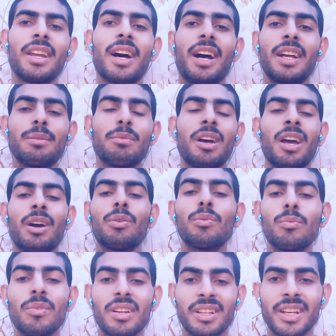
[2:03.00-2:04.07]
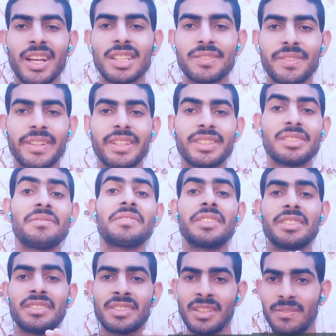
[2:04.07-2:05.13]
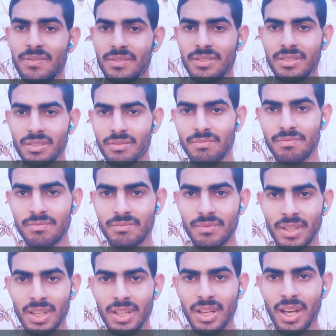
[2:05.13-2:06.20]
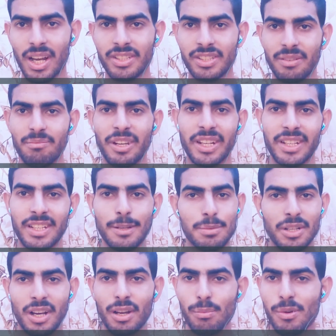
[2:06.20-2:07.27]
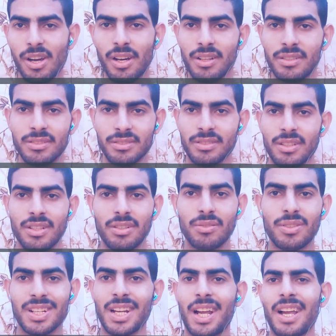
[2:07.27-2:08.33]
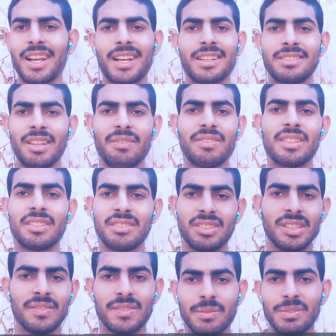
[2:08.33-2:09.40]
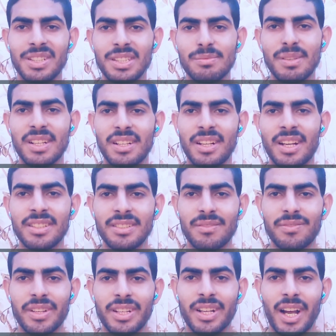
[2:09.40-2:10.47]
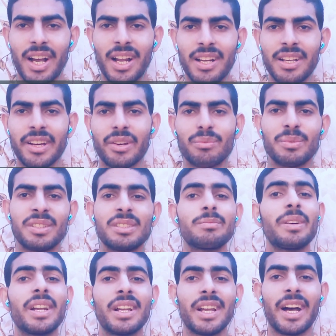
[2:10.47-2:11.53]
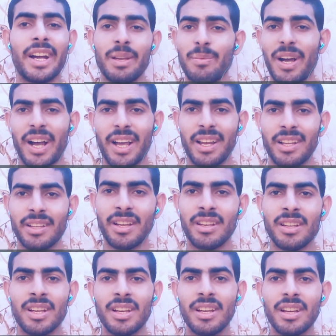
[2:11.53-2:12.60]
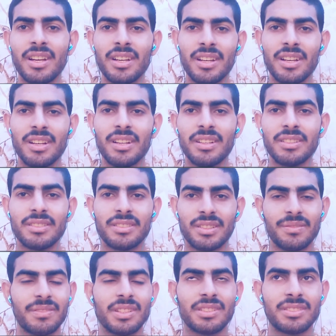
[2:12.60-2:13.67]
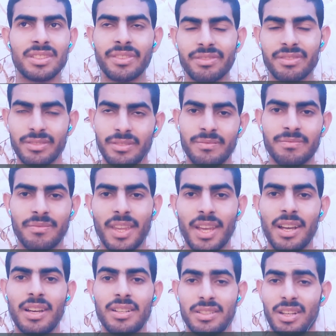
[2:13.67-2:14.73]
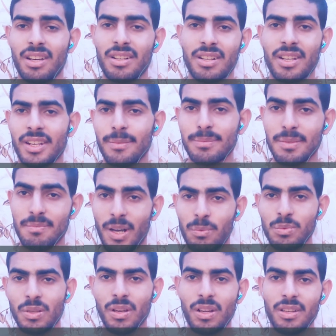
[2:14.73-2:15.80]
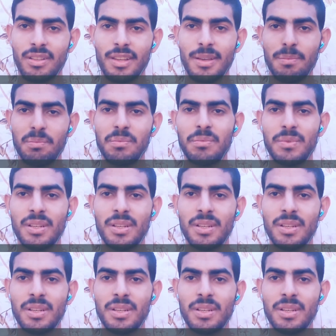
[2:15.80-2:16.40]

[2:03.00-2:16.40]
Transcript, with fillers: لعيبه او جهاز فني زفت الزفت عشان ما نكدبش على بعض كل حاجه زفت الزفت بالنسبه للجهاز الفني حاليا وبالنسبه للعيبه حاليا زفت الزفت اتحرك يا كابتن محمود الخطيب